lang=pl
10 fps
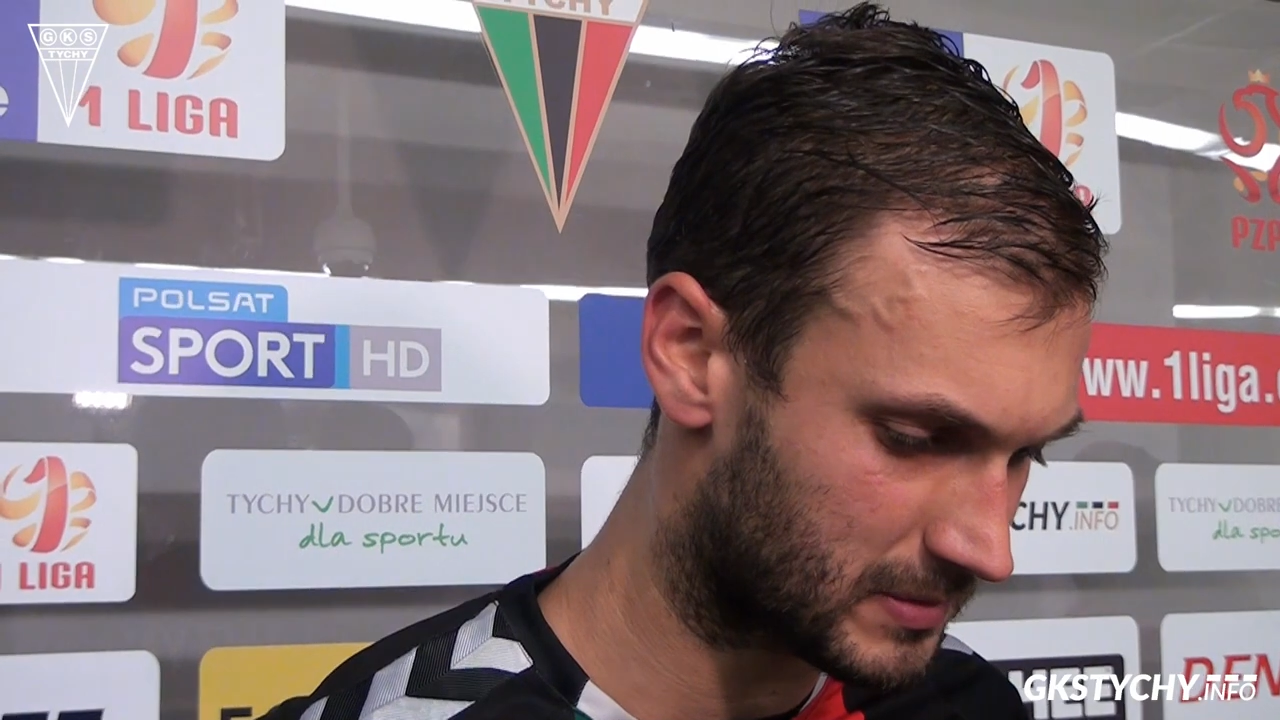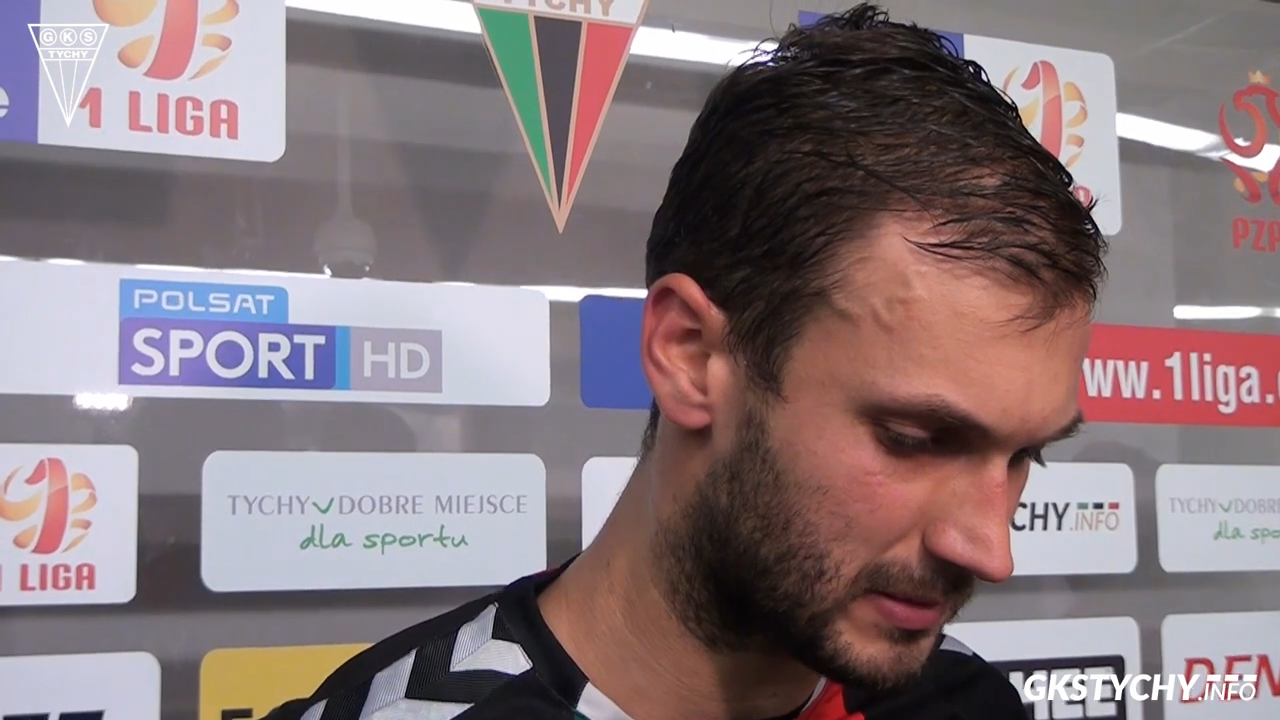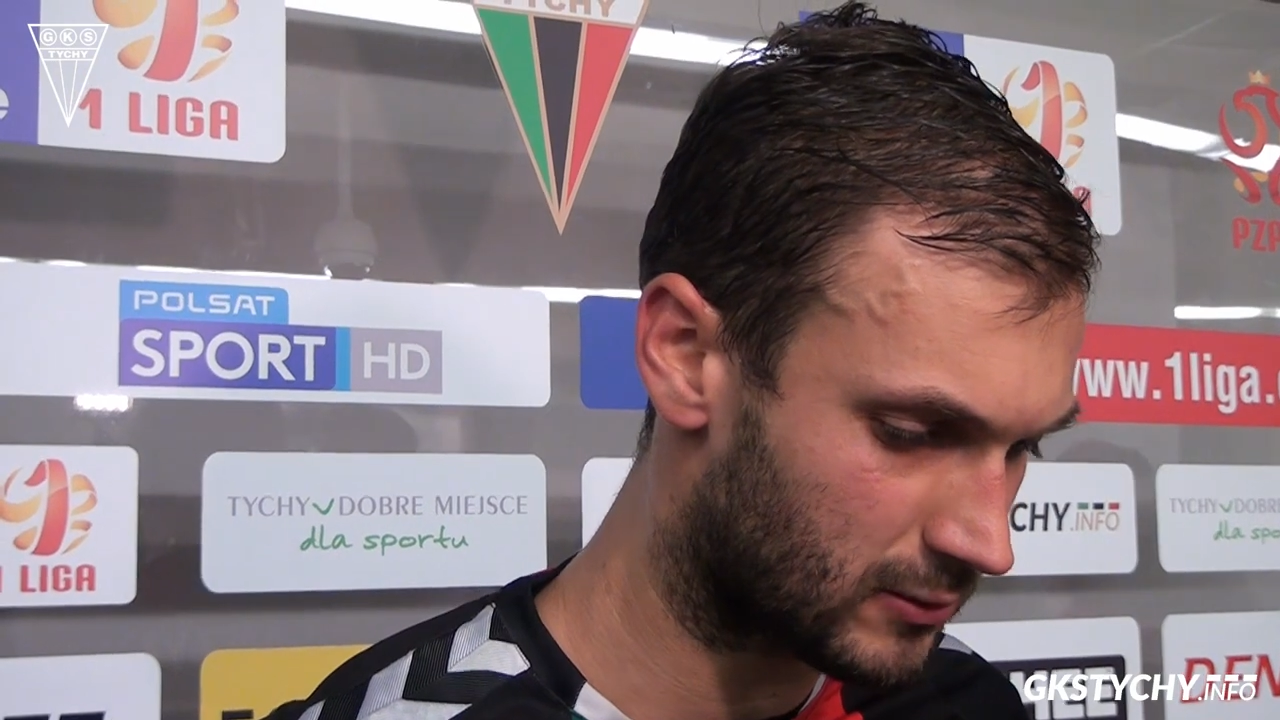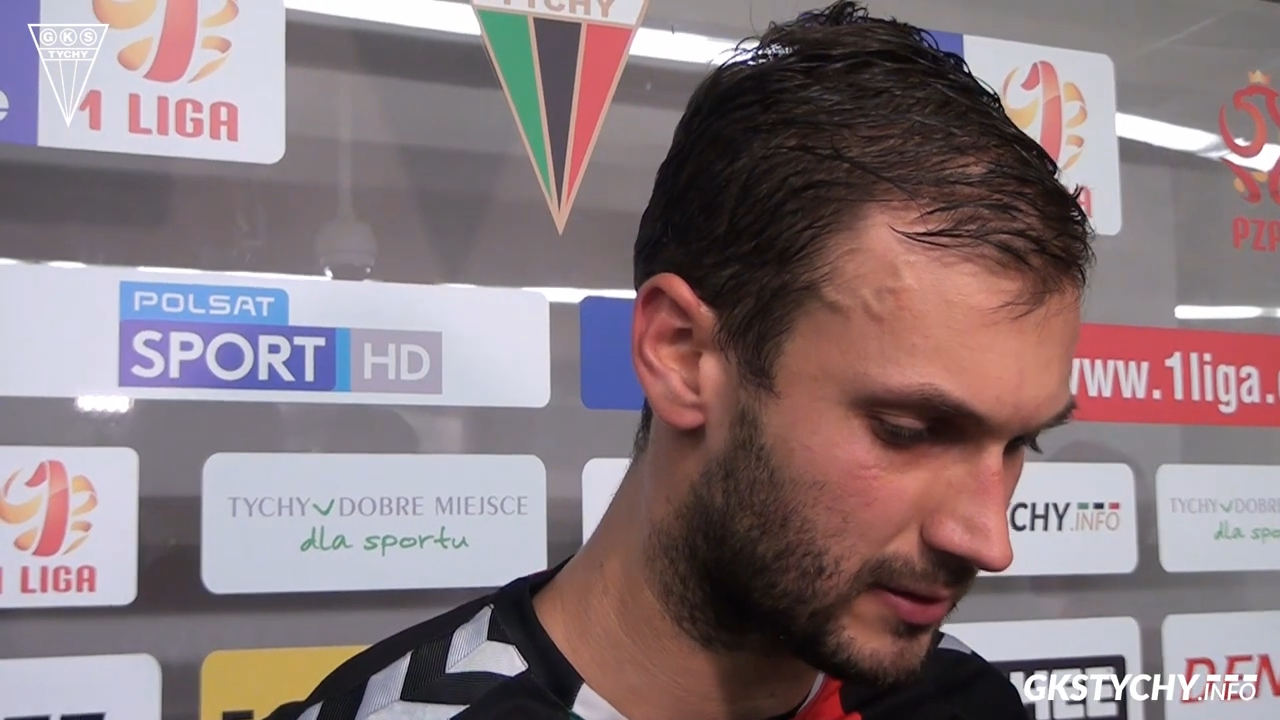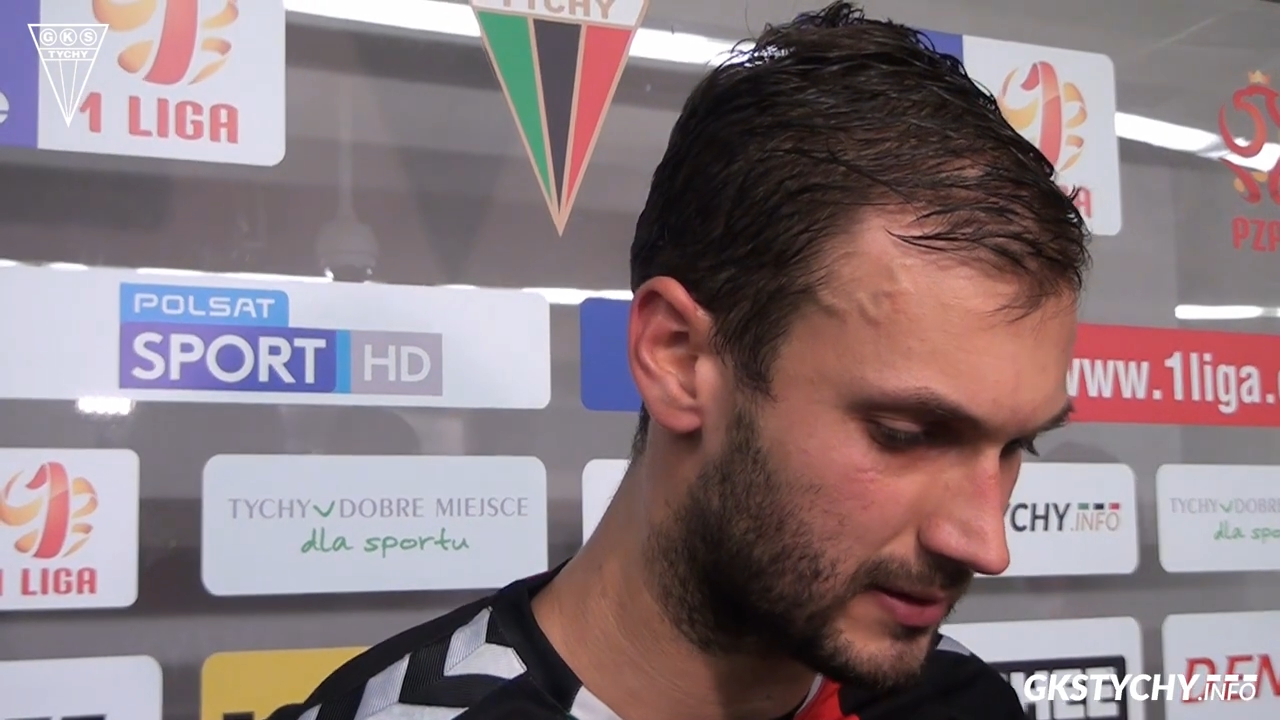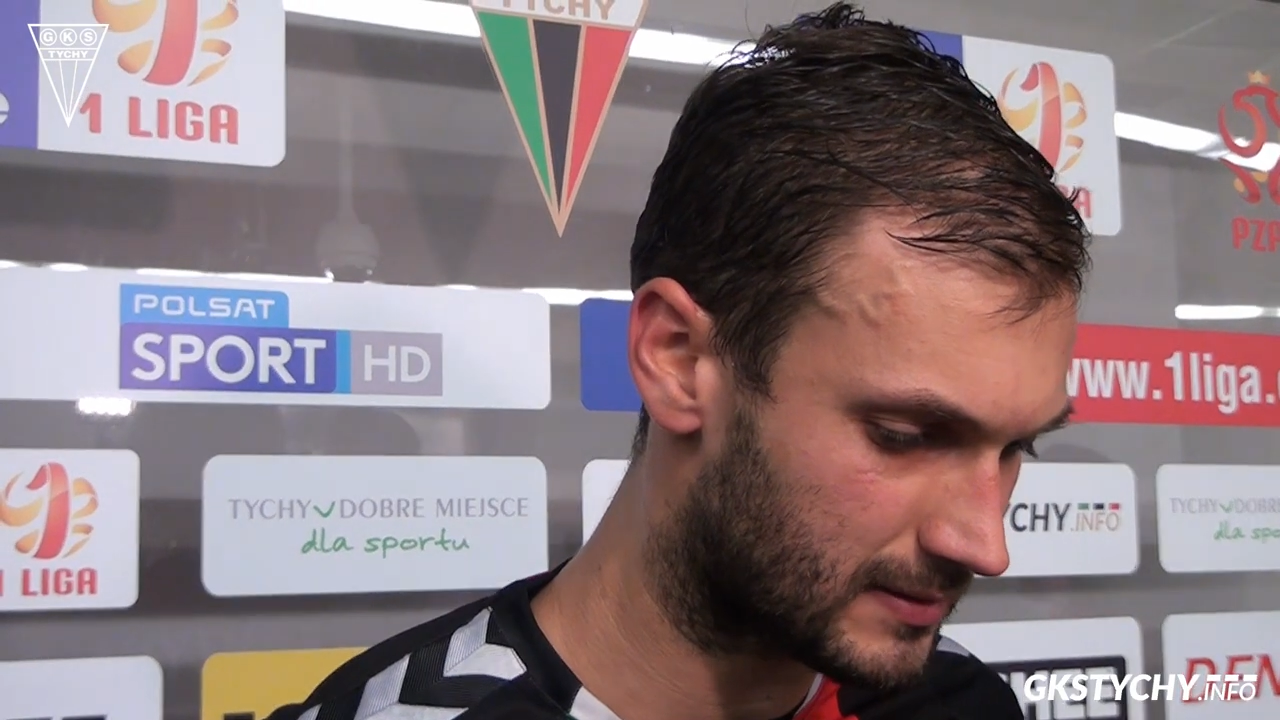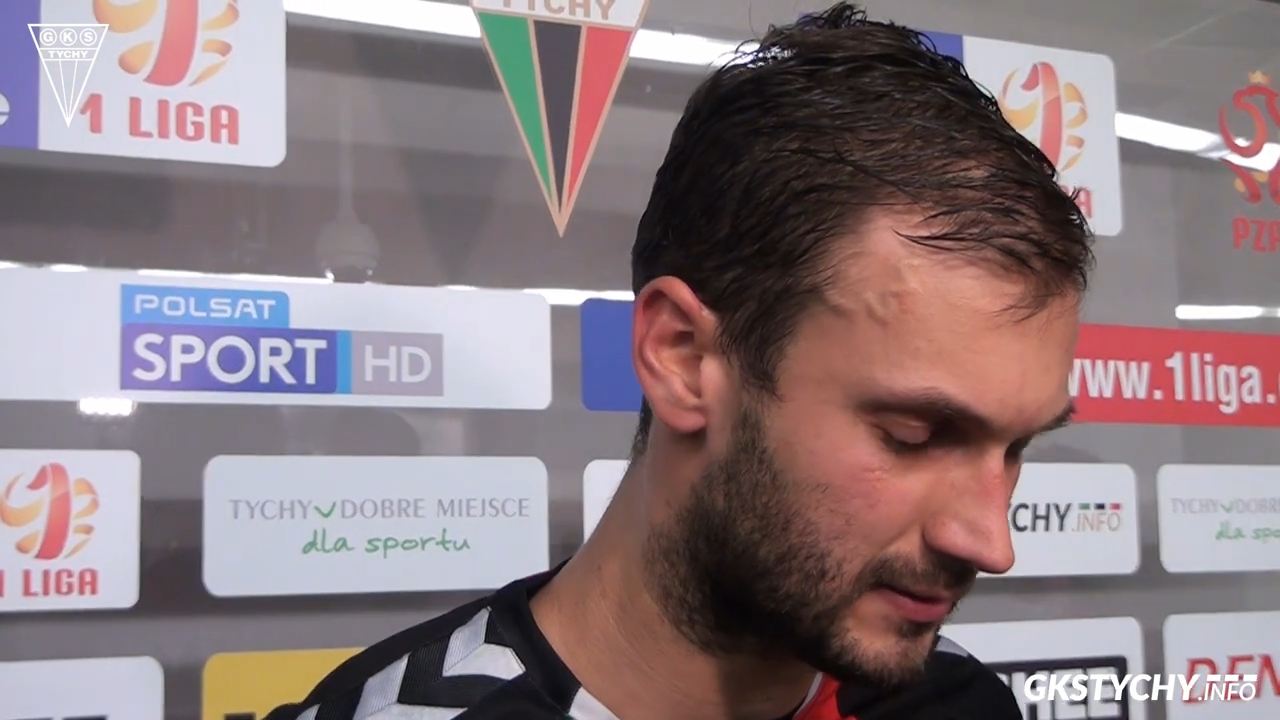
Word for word: przebiegu gry,